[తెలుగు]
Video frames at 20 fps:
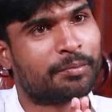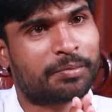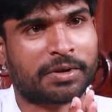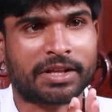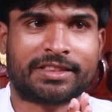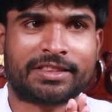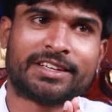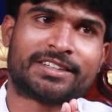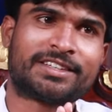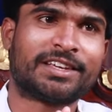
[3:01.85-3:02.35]

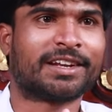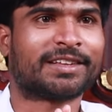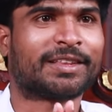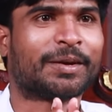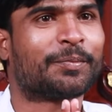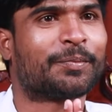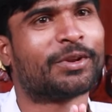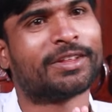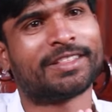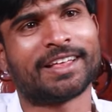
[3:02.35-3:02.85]
ప్రతి చిన్న
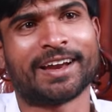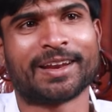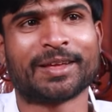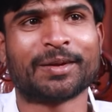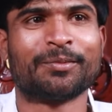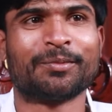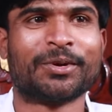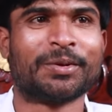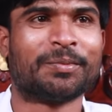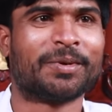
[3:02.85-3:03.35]
తప్పుని
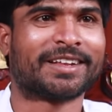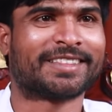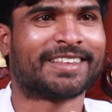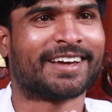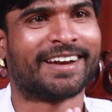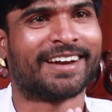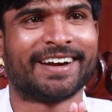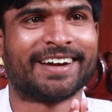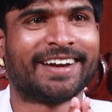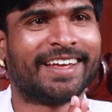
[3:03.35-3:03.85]
దానికి ముడి
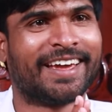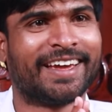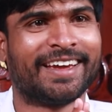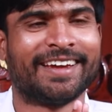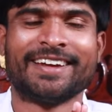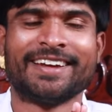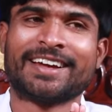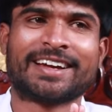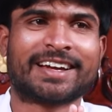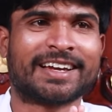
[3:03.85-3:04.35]
పెడతానంటే
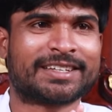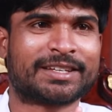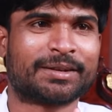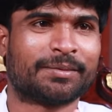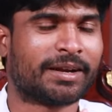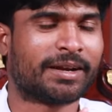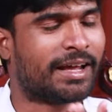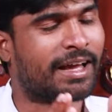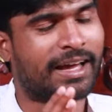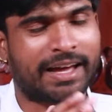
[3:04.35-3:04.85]

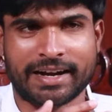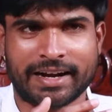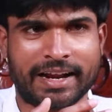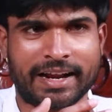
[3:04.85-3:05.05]
కష్టం అన్న ఆ